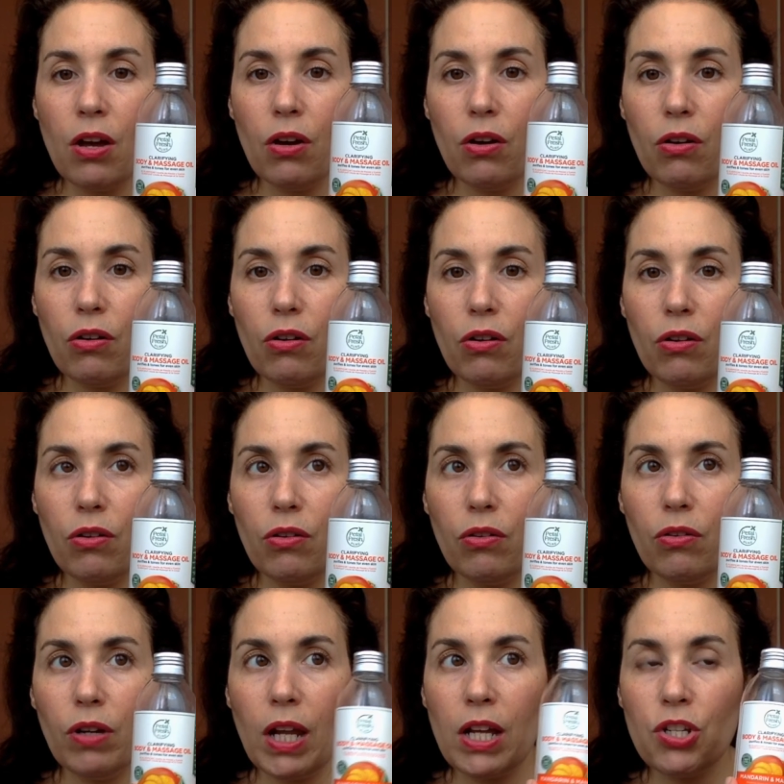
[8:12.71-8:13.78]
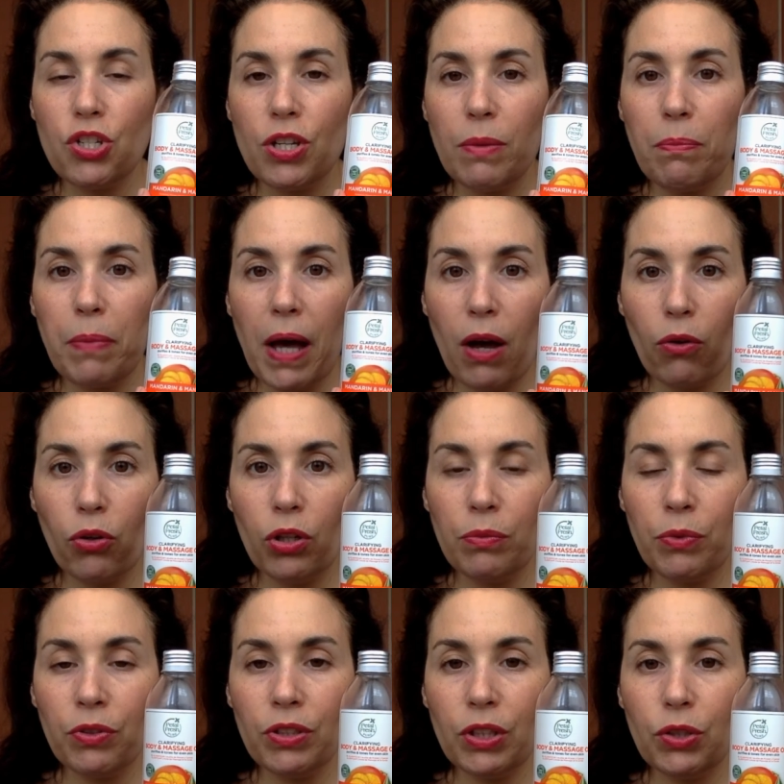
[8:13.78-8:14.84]
Euh, là, je n'ai pas
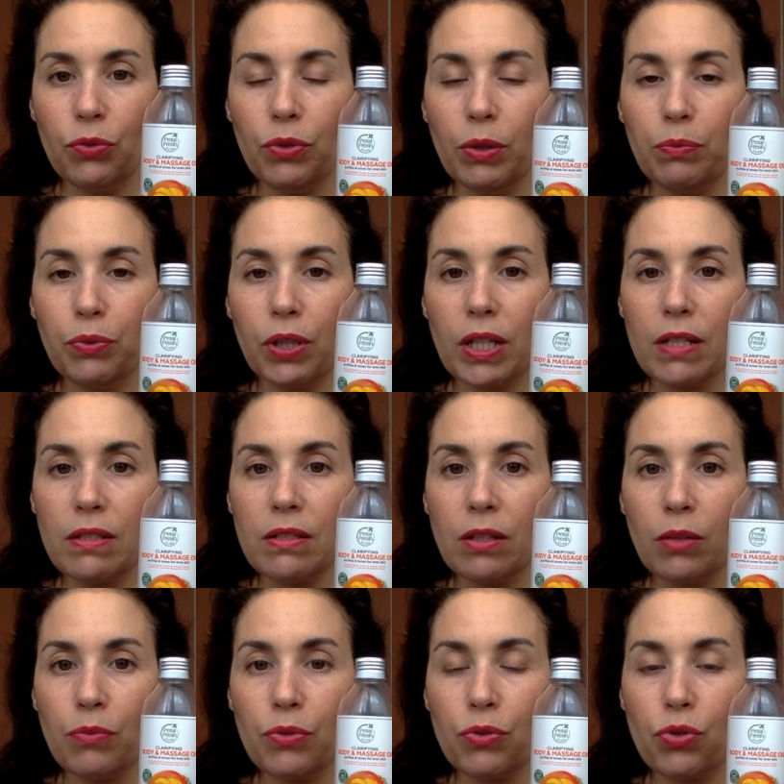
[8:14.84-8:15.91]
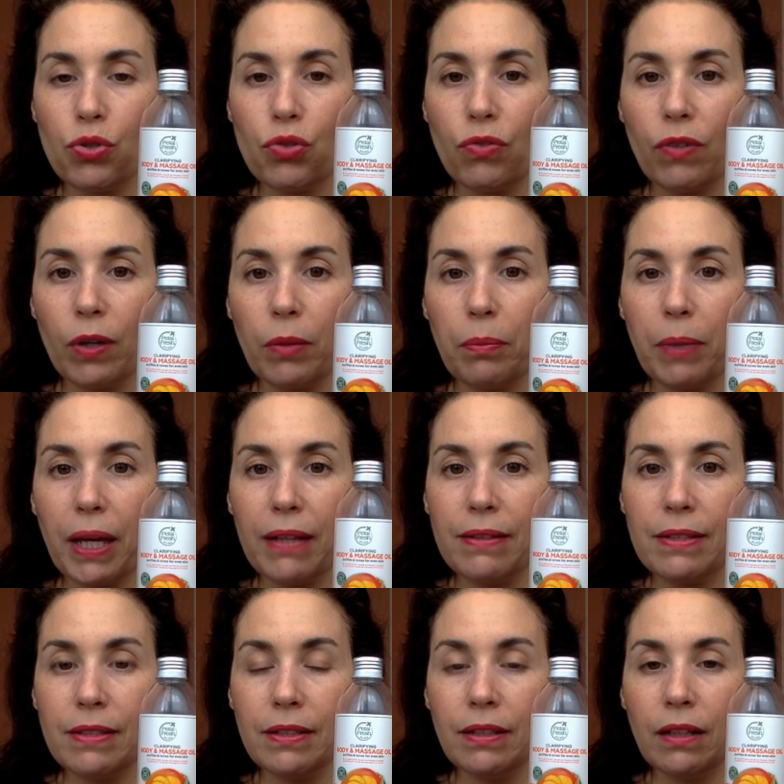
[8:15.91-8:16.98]
recommandé d'huile pour l'instant puisque je vais
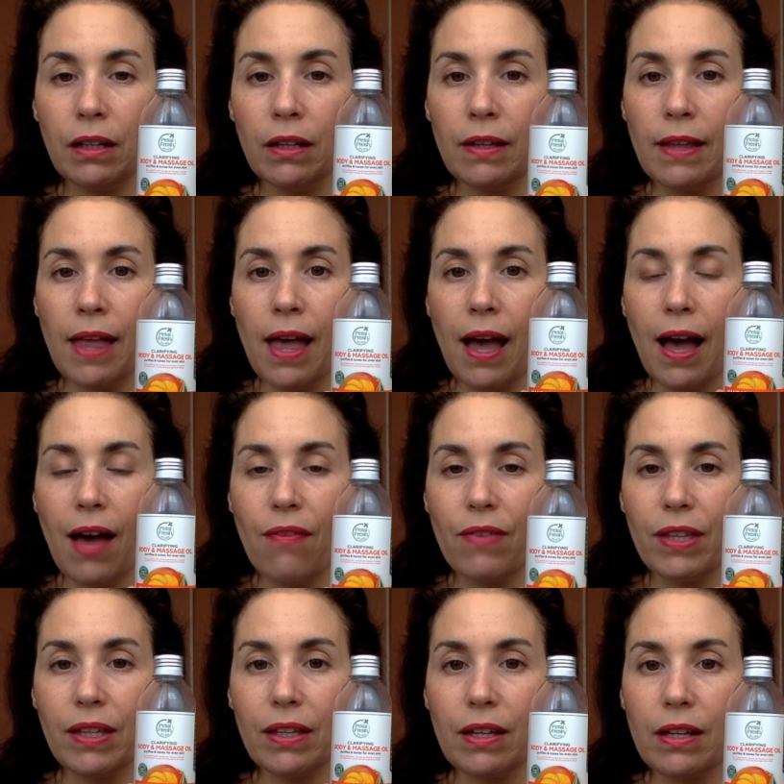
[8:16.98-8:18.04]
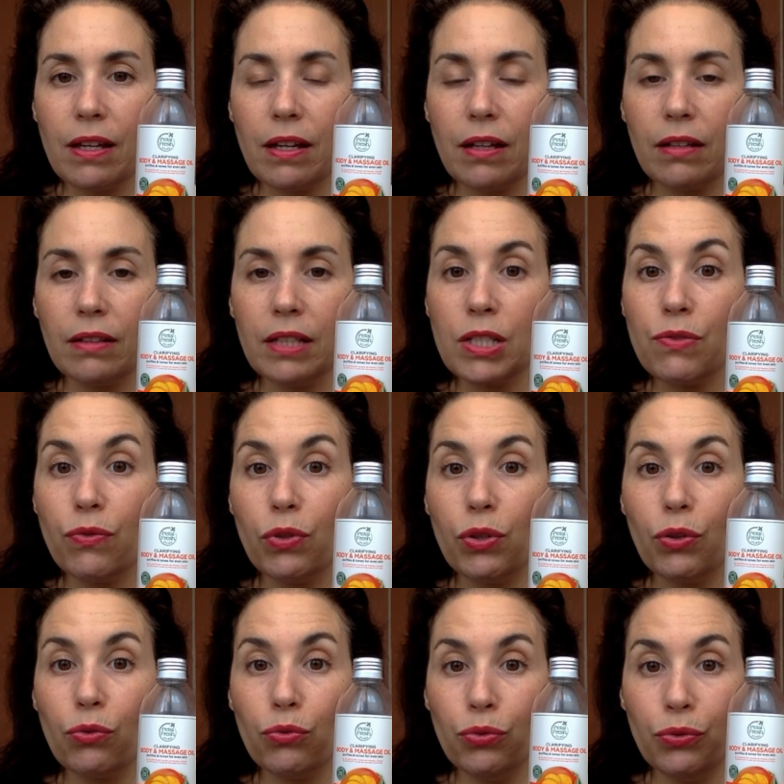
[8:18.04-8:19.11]
partir avec un
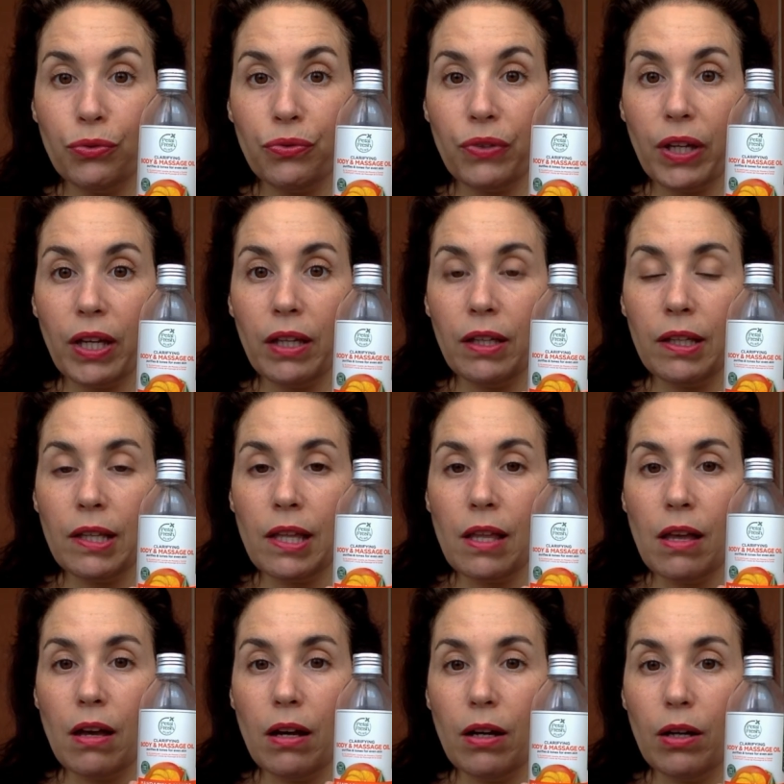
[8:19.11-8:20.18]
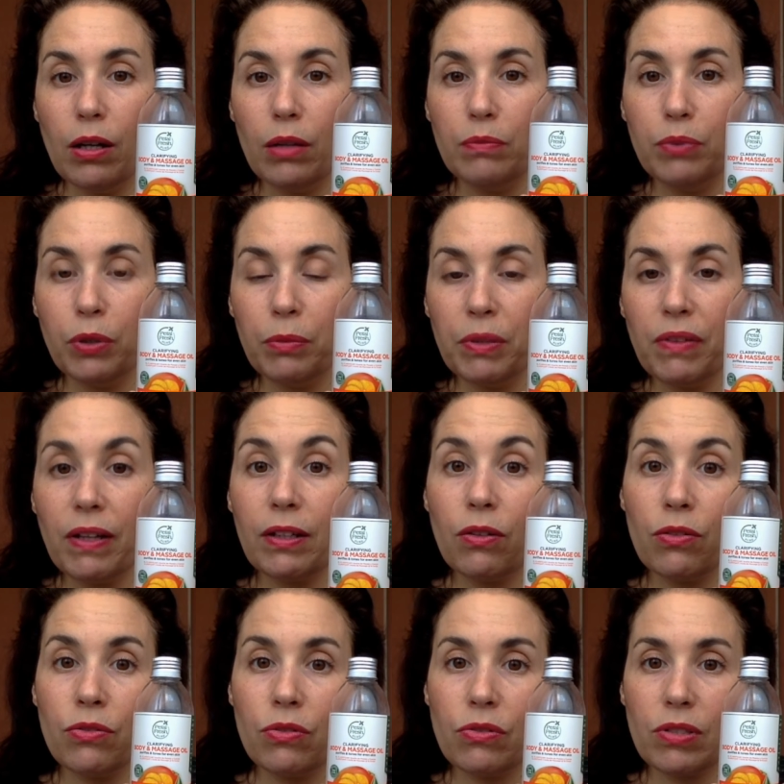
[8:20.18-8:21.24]
exfoliant tout fait. Euh, pour mes
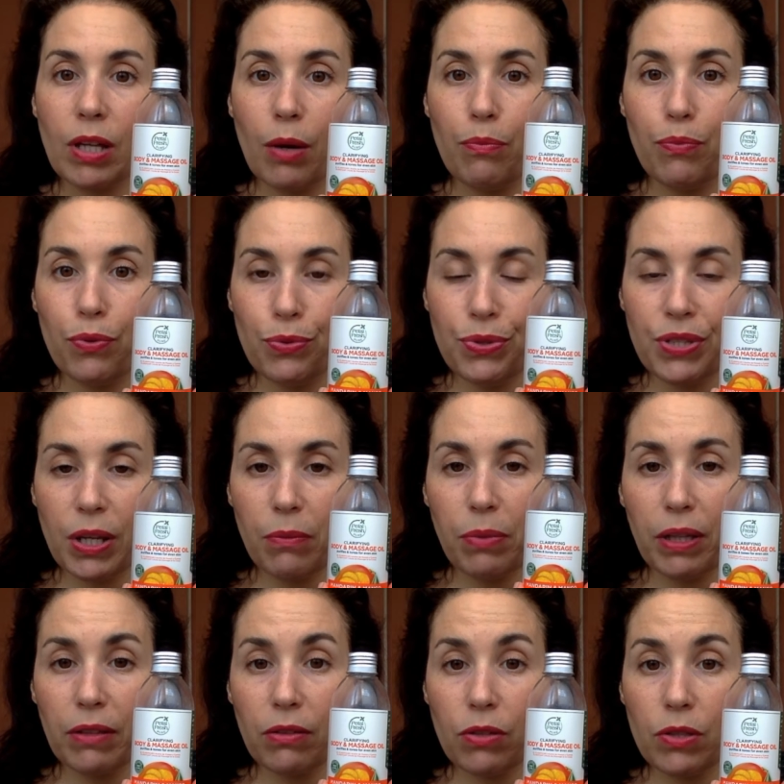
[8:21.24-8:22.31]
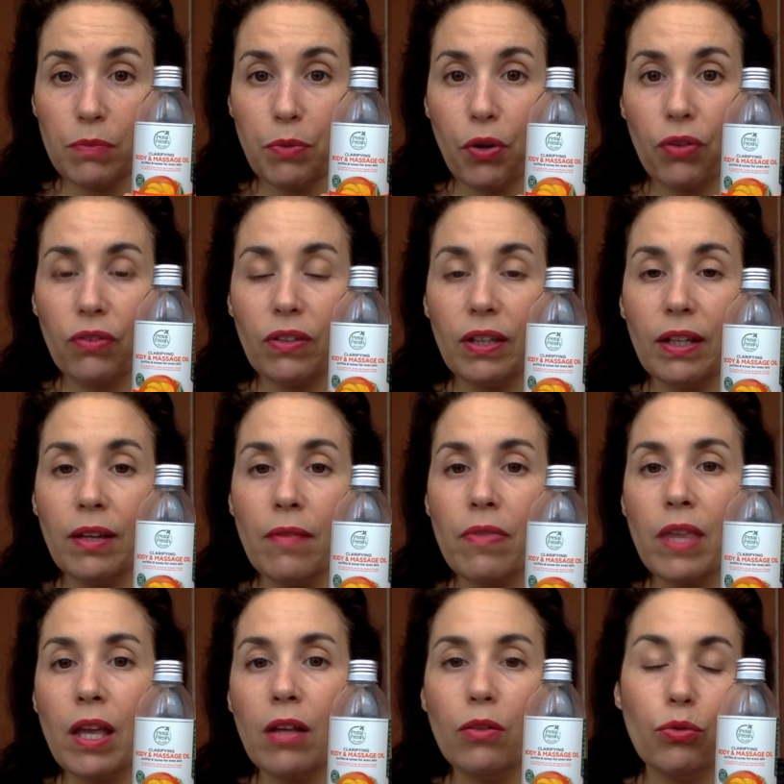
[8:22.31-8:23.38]
vacances, ce sera plus simple à transporter.
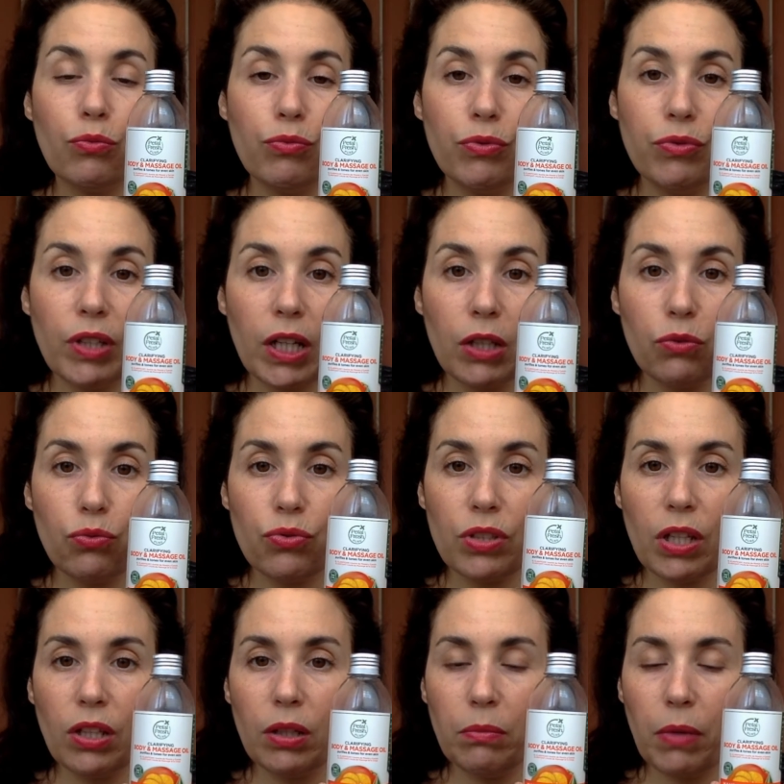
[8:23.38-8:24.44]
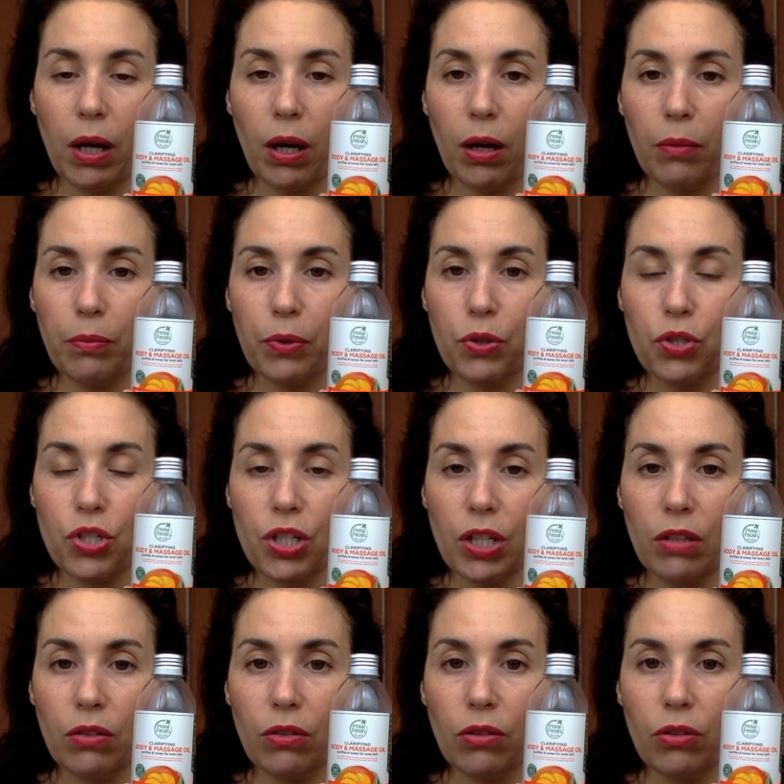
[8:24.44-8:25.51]
Donc vous verrez tout ça dans ma
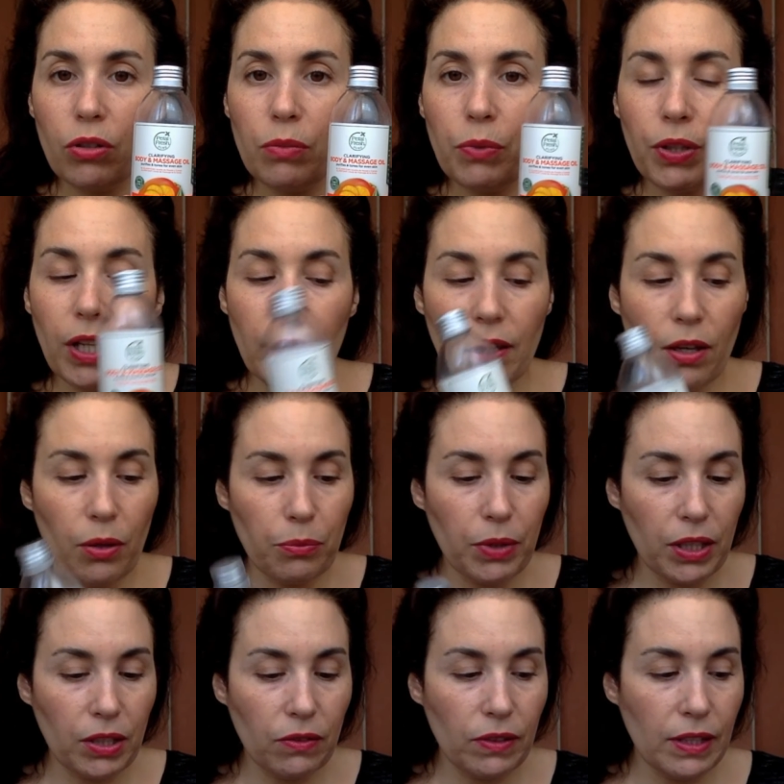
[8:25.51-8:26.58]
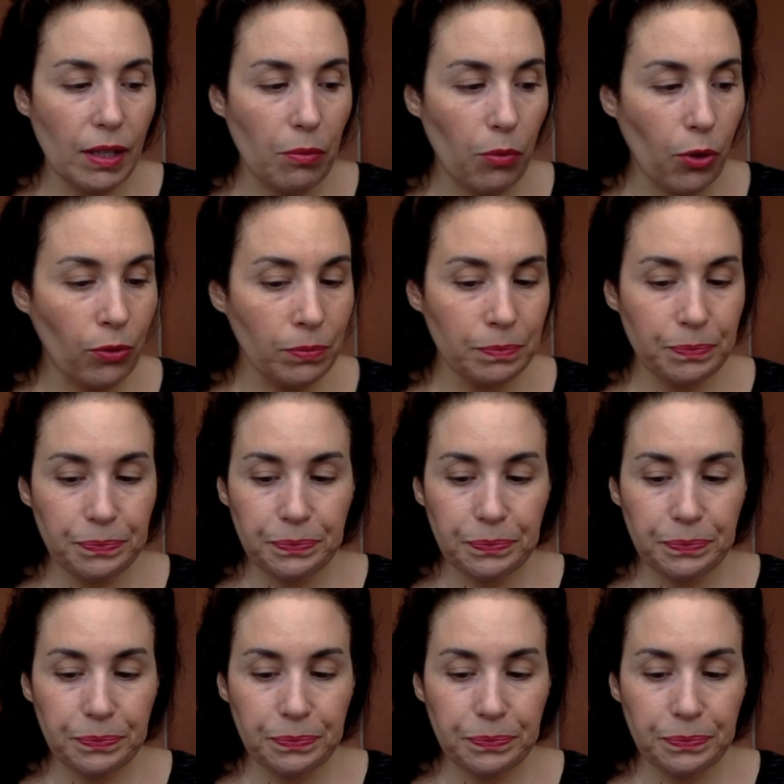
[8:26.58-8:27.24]
prochaine commande ailleurs, bien évidemment.